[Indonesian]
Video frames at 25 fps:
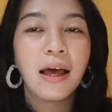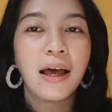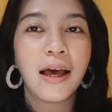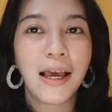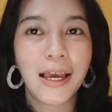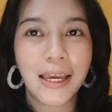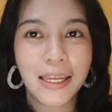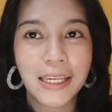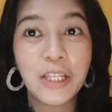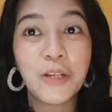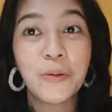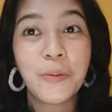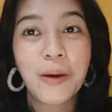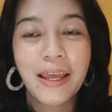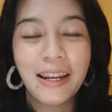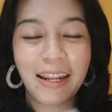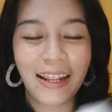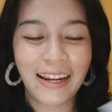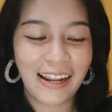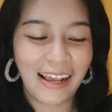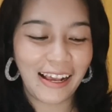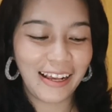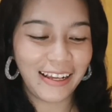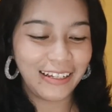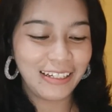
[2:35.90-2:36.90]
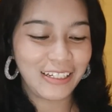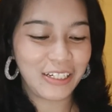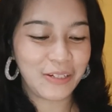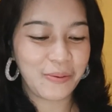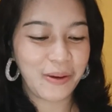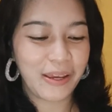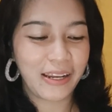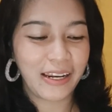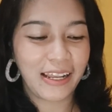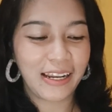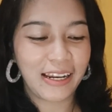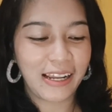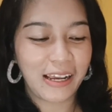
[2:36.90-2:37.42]
Ini lumayan enak, lumayan
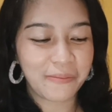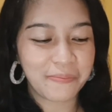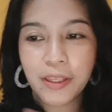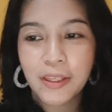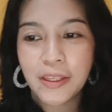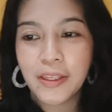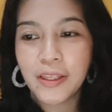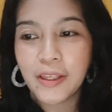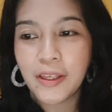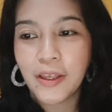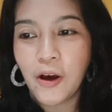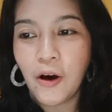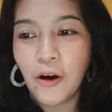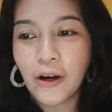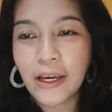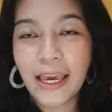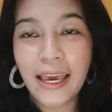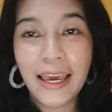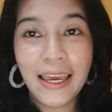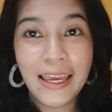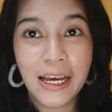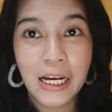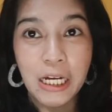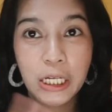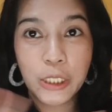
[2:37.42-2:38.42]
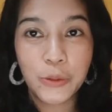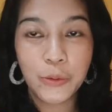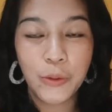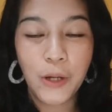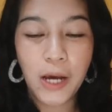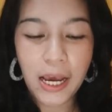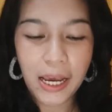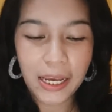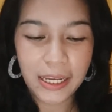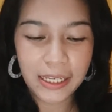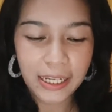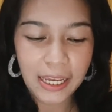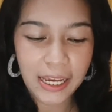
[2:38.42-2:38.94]
enak. Oke, yang kedua ini
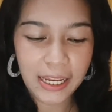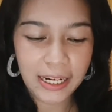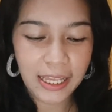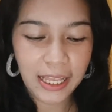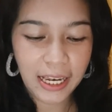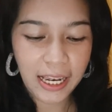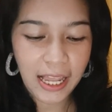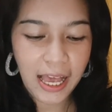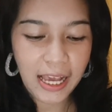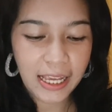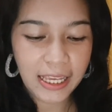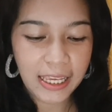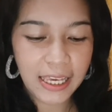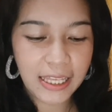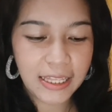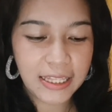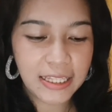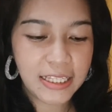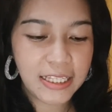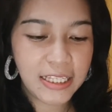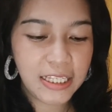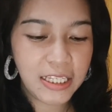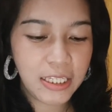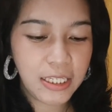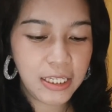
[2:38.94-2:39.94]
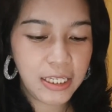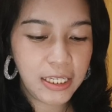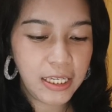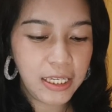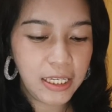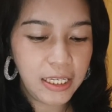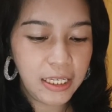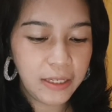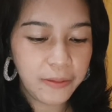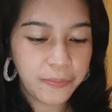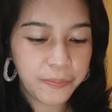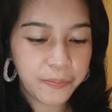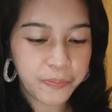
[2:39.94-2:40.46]
adalah kitchi
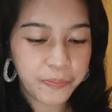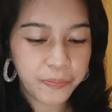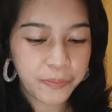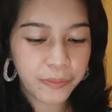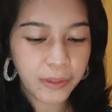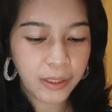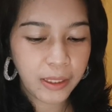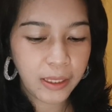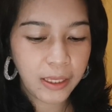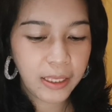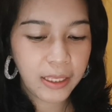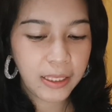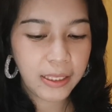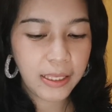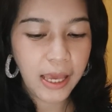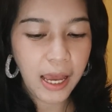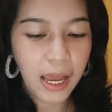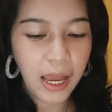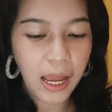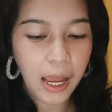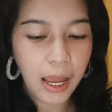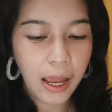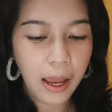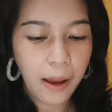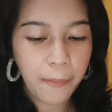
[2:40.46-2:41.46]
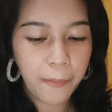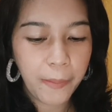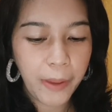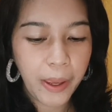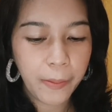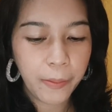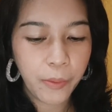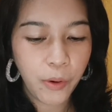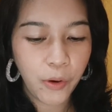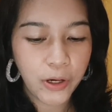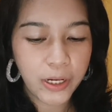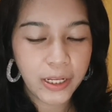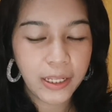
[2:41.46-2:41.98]
yang uh, memory
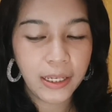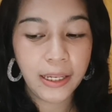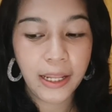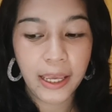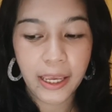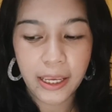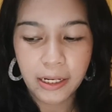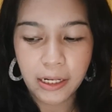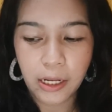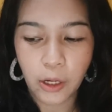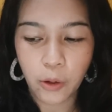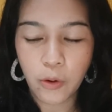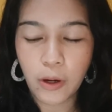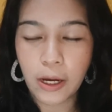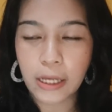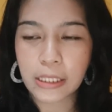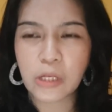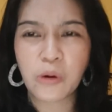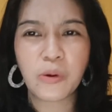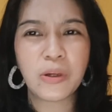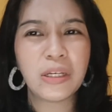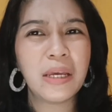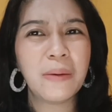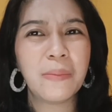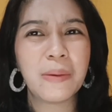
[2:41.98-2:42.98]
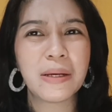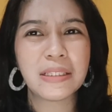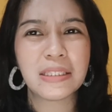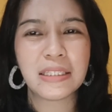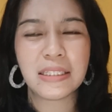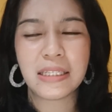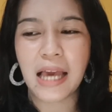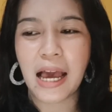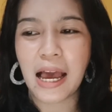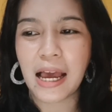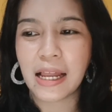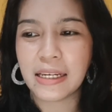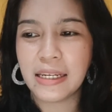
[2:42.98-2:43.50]
lane aku nggak tahu dia masih
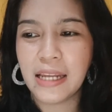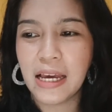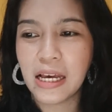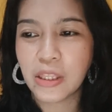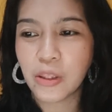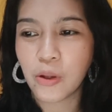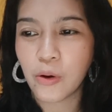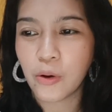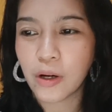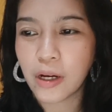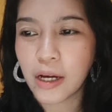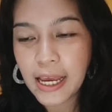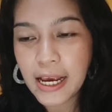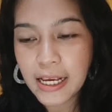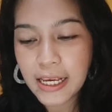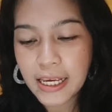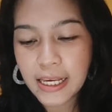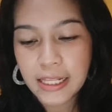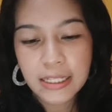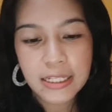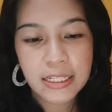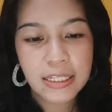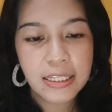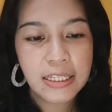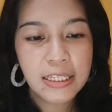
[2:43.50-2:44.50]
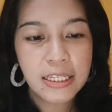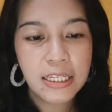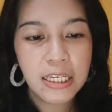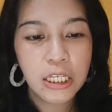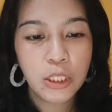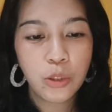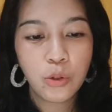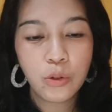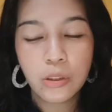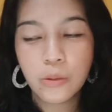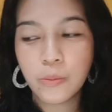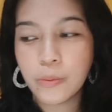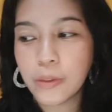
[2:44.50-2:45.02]
ada atau enggak Kitschi itu
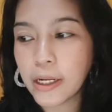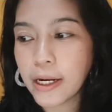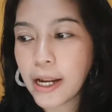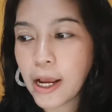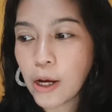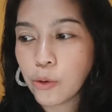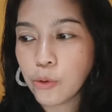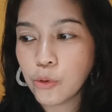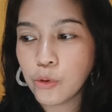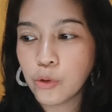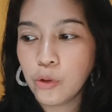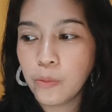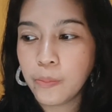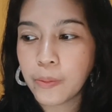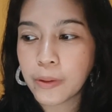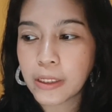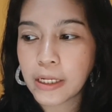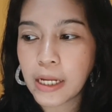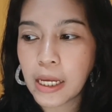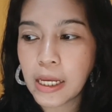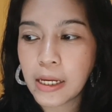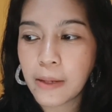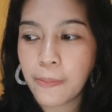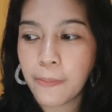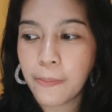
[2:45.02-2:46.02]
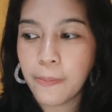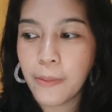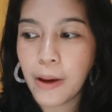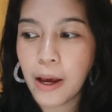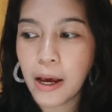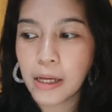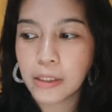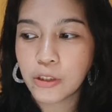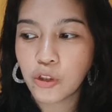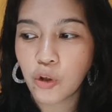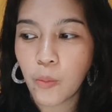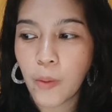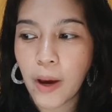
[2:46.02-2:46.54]
sebenarnya aku dulu pernah
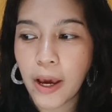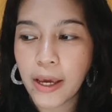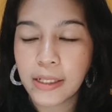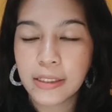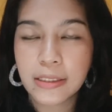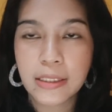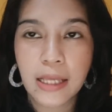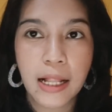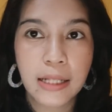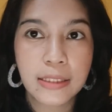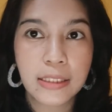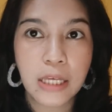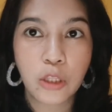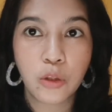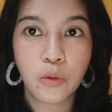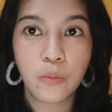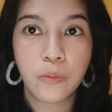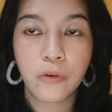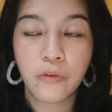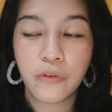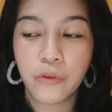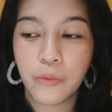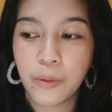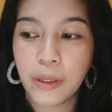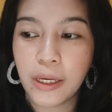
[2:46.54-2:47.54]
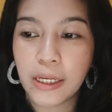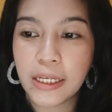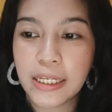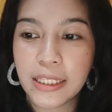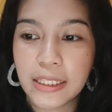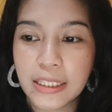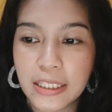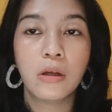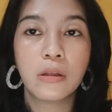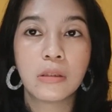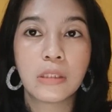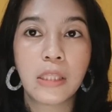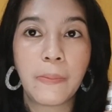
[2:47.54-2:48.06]
cobain salah satu perfumnya Kids
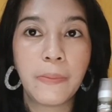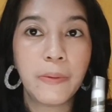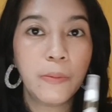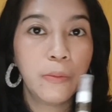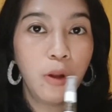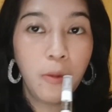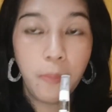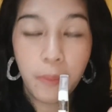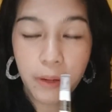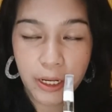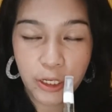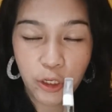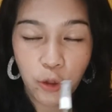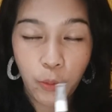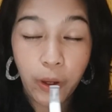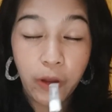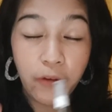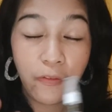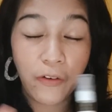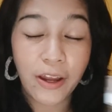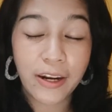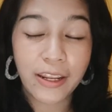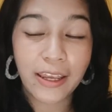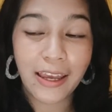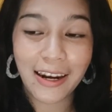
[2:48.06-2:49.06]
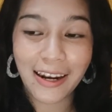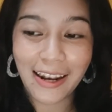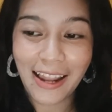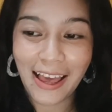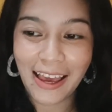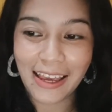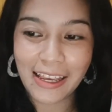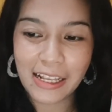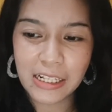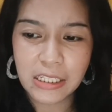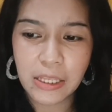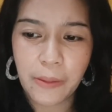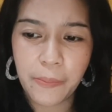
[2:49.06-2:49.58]
tapi belum pernah nyobain varian lain
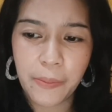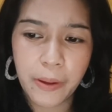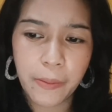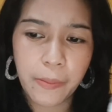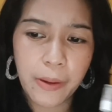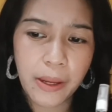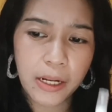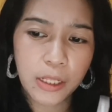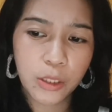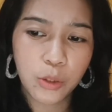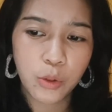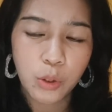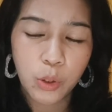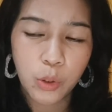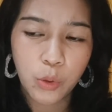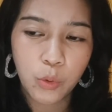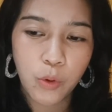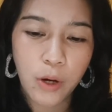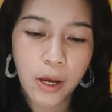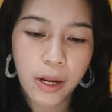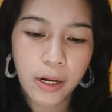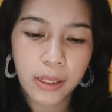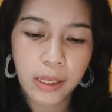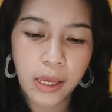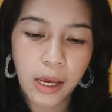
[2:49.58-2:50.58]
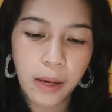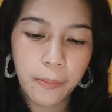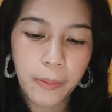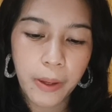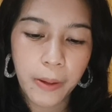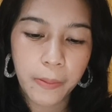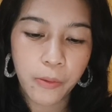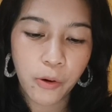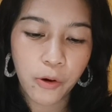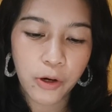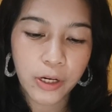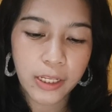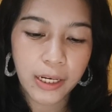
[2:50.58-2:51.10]
sampai kemarin tuh keluar yang memory
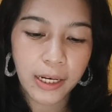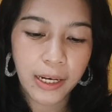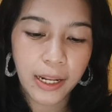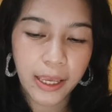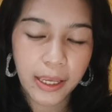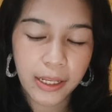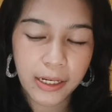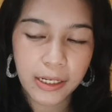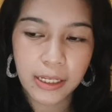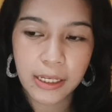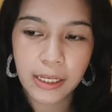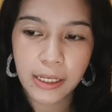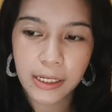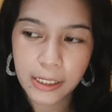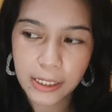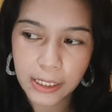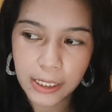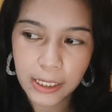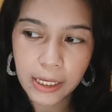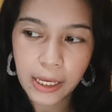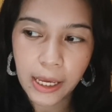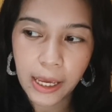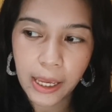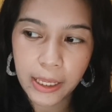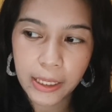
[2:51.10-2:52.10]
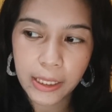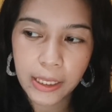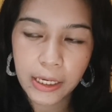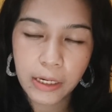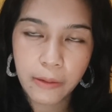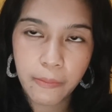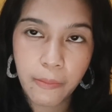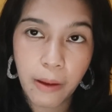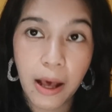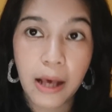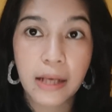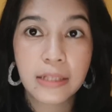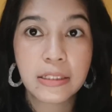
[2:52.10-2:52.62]
lane ini kayaknya dibahas
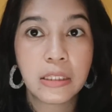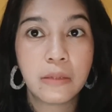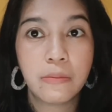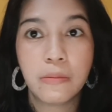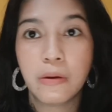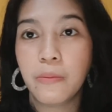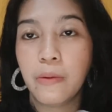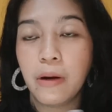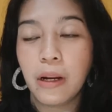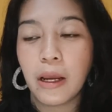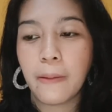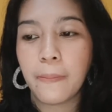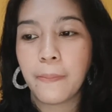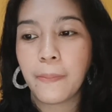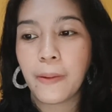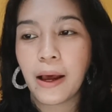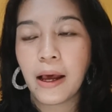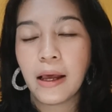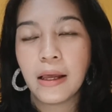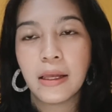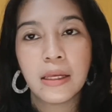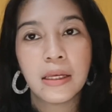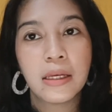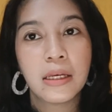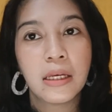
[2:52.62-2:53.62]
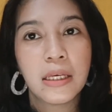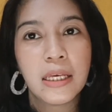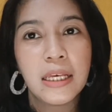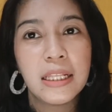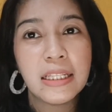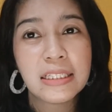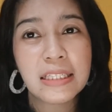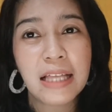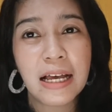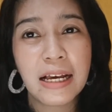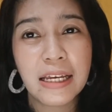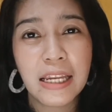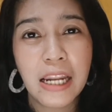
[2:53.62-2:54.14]
di beberapa
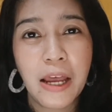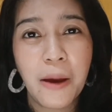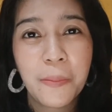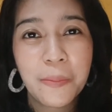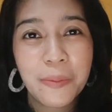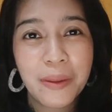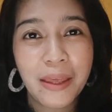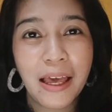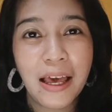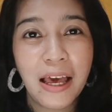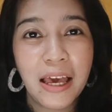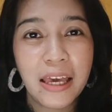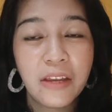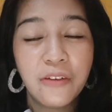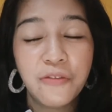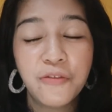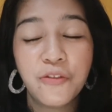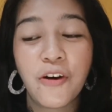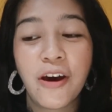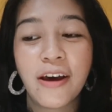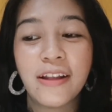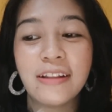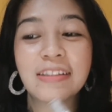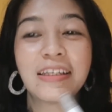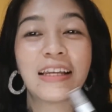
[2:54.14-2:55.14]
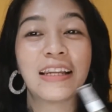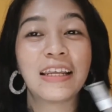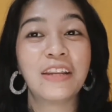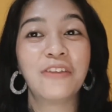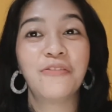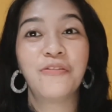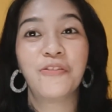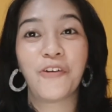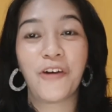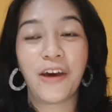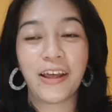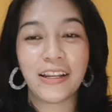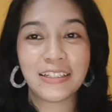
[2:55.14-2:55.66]
Instagramnya
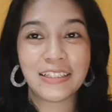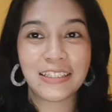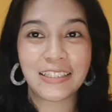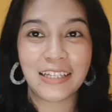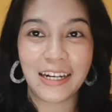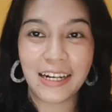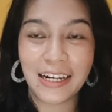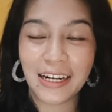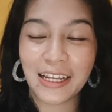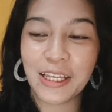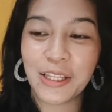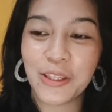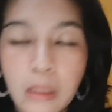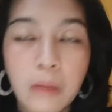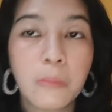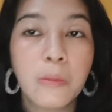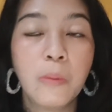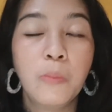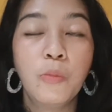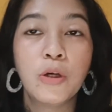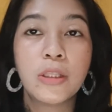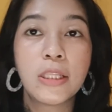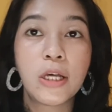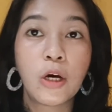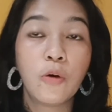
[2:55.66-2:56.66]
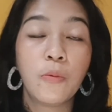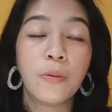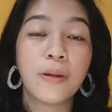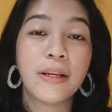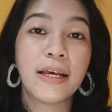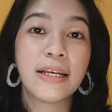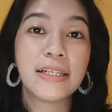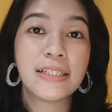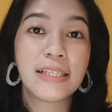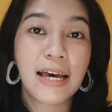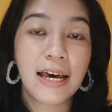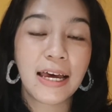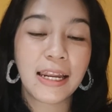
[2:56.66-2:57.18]
influencer-influencer gitu ya buat aku
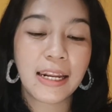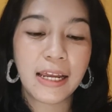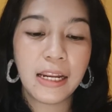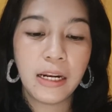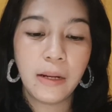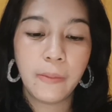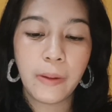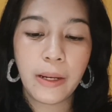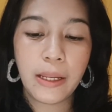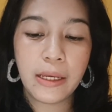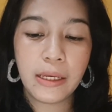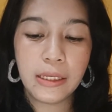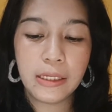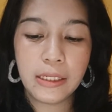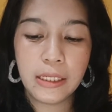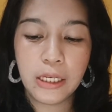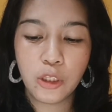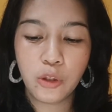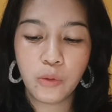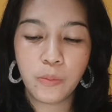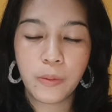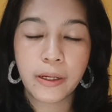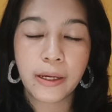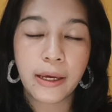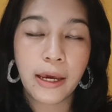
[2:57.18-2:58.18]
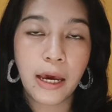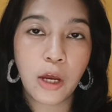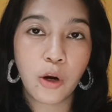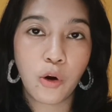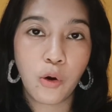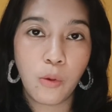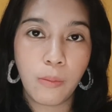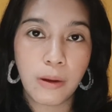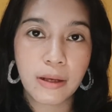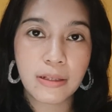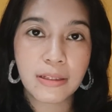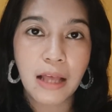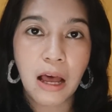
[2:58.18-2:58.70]
penasaran apalagi dia tuh pakai aroma
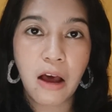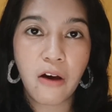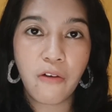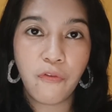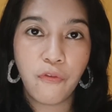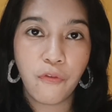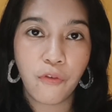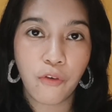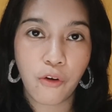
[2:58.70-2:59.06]
saffron